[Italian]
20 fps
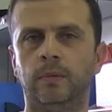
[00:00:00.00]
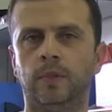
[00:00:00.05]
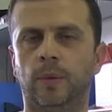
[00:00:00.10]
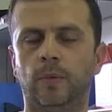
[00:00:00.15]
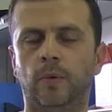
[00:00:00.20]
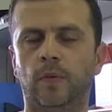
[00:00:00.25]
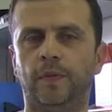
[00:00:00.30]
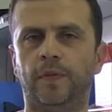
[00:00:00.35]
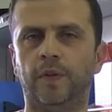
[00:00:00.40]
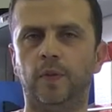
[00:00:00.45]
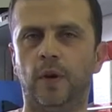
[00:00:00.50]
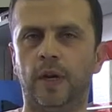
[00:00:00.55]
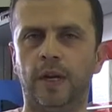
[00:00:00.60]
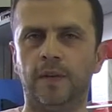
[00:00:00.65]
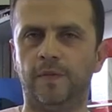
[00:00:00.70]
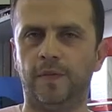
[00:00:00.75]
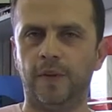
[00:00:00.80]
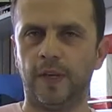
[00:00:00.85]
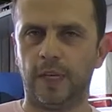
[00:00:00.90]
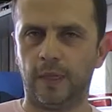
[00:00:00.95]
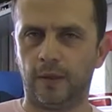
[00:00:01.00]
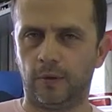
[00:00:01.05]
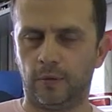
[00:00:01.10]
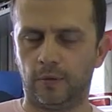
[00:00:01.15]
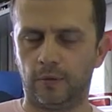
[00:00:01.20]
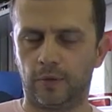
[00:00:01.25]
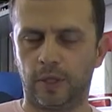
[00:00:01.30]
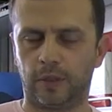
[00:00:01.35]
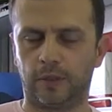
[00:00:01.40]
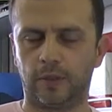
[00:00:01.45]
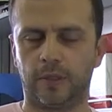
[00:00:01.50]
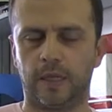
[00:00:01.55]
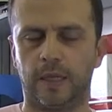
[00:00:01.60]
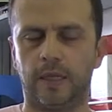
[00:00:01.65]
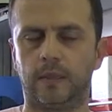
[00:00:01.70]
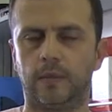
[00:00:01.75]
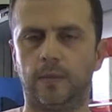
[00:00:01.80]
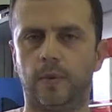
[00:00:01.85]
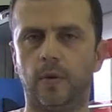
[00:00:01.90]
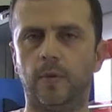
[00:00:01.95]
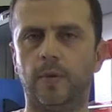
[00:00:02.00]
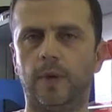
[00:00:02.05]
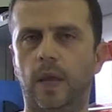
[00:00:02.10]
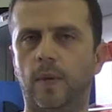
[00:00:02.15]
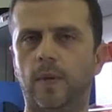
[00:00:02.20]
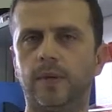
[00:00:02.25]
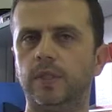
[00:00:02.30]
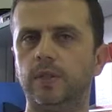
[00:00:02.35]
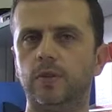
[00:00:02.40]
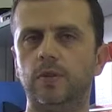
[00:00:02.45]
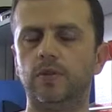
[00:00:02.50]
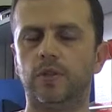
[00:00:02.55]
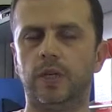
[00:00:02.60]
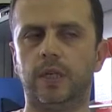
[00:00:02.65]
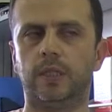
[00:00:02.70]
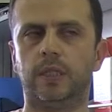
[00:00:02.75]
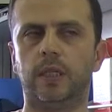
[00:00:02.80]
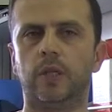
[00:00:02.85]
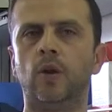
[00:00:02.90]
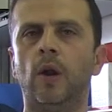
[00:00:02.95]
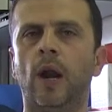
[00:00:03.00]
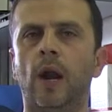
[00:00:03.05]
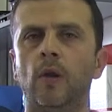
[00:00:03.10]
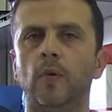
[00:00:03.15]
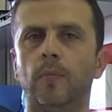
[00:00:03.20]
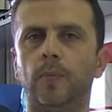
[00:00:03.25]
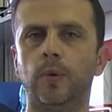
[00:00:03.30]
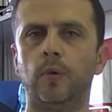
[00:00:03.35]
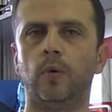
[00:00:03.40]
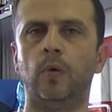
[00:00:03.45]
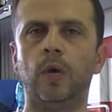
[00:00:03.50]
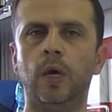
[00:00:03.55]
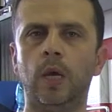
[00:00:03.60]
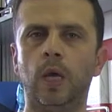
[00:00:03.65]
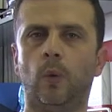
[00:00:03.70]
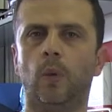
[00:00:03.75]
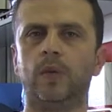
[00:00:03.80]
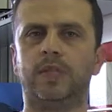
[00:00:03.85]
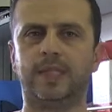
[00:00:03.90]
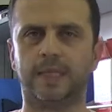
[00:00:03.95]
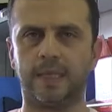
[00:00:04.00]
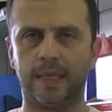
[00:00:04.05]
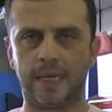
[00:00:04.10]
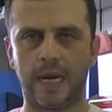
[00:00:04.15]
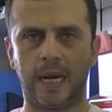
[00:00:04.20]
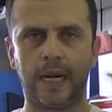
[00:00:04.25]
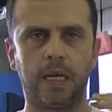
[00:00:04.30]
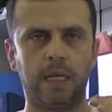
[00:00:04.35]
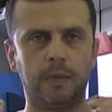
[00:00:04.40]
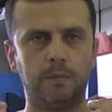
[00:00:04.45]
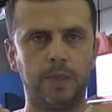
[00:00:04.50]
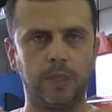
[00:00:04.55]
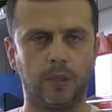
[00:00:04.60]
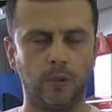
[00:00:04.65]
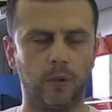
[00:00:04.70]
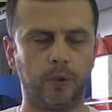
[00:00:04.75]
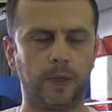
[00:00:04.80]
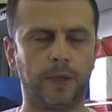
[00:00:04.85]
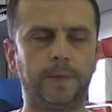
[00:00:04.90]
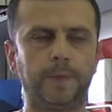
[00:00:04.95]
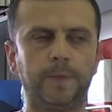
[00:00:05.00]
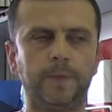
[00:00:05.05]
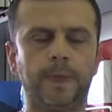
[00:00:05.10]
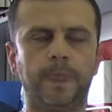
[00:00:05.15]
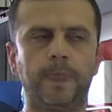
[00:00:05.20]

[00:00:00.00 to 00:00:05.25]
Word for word: diciamo fino all'infinito in un certo senso, proprio perché questi soggetti non hanno più questi segnali inibitori.